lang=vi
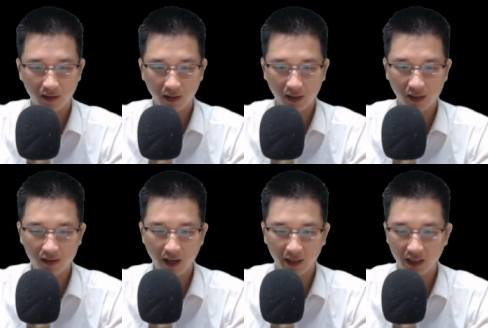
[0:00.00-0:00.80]
Y
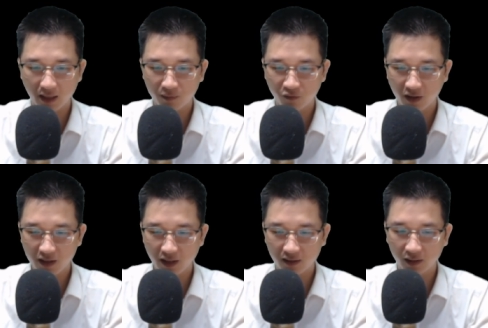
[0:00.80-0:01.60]
đến đại điện mới phát
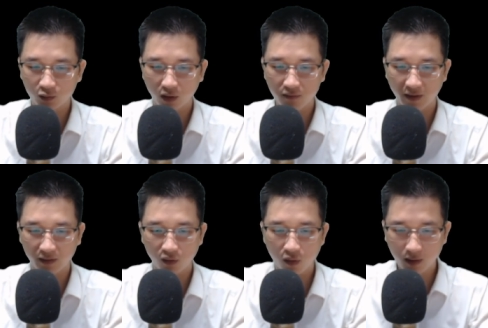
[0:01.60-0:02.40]
hiện Đế Tuấn và
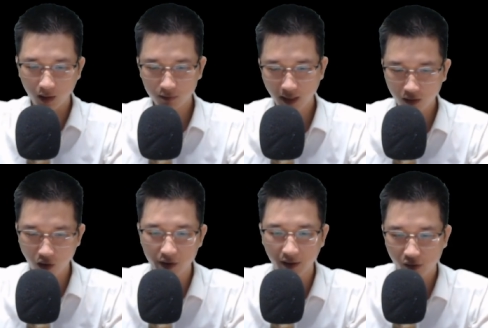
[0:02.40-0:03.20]
Tô Ngộ Không đã
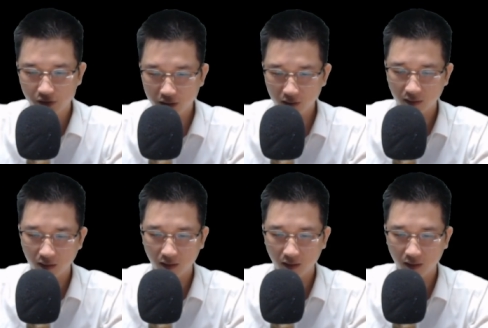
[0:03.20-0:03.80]
ngồi ở đó trước.